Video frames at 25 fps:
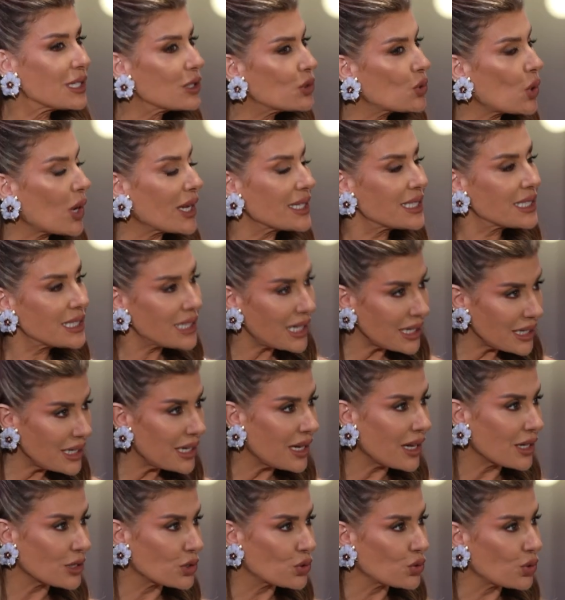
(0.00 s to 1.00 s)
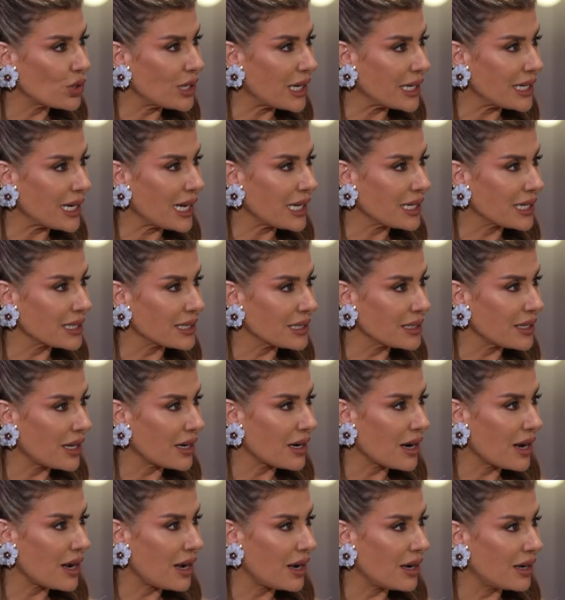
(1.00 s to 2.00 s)
انتم على السريع جو لنحكي
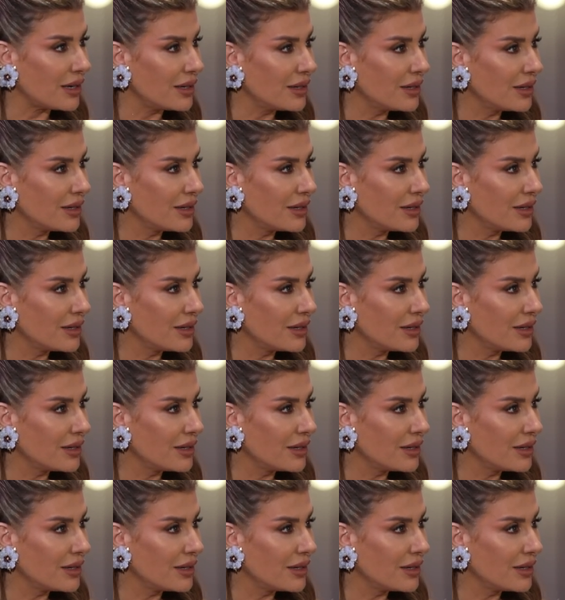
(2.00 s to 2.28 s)
الصراحه